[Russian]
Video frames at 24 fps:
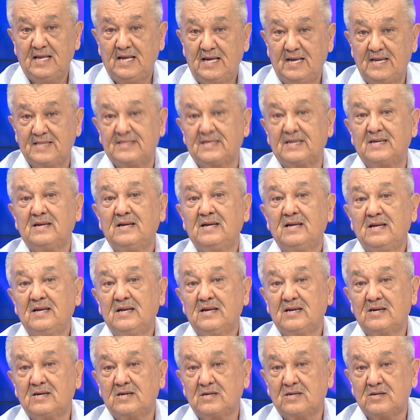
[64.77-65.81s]
это
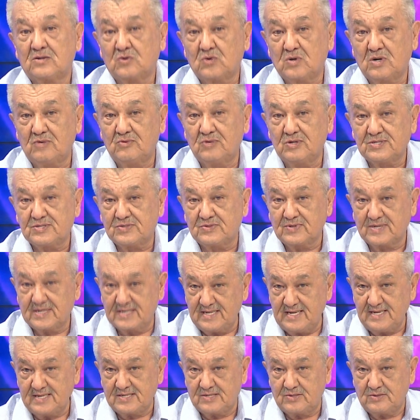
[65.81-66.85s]
э, руководство к
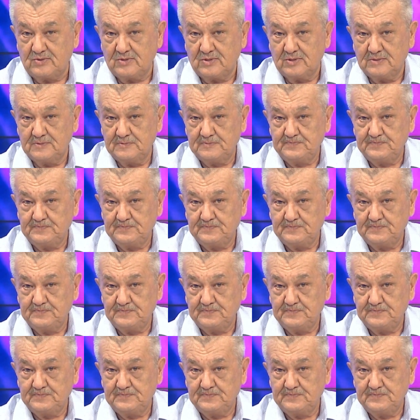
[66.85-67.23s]
действию.